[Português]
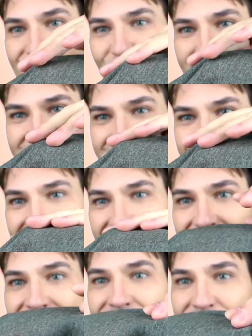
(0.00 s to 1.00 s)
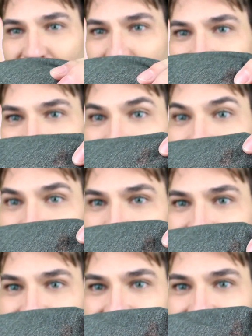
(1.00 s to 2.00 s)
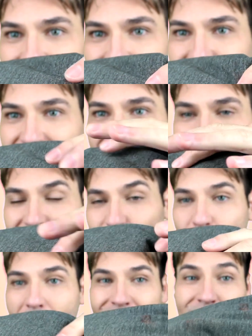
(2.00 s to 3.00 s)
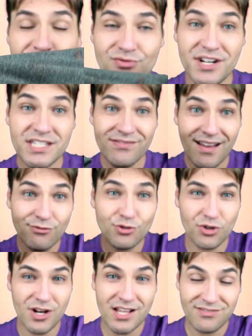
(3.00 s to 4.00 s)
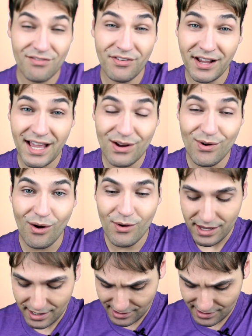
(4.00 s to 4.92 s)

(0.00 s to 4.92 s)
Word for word: vai escurecer, né? Só que eu quero que isso aqui fique igual. Vamos ver se vai funcionar, se vai ficar igual.